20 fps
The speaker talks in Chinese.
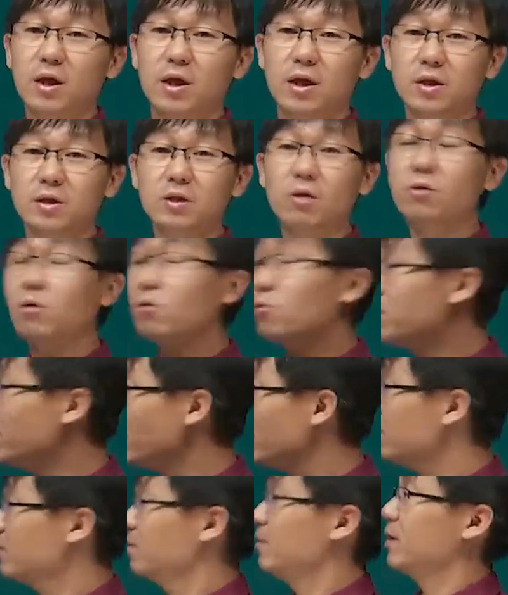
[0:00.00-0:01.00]
呃招投
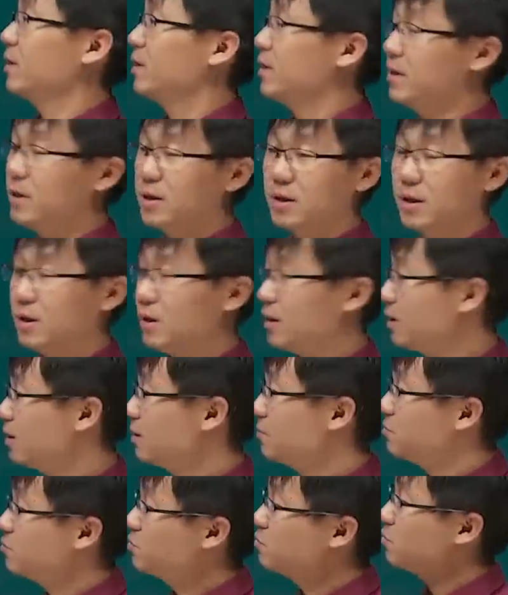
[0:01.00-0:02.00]
标的问题啊。
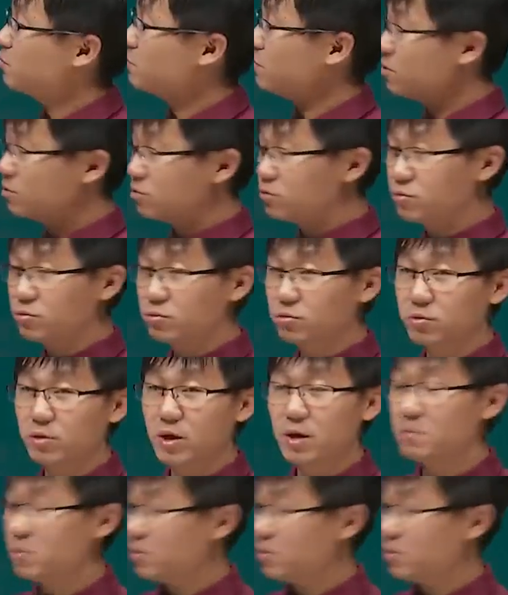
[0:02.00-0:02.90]
比如说国有股权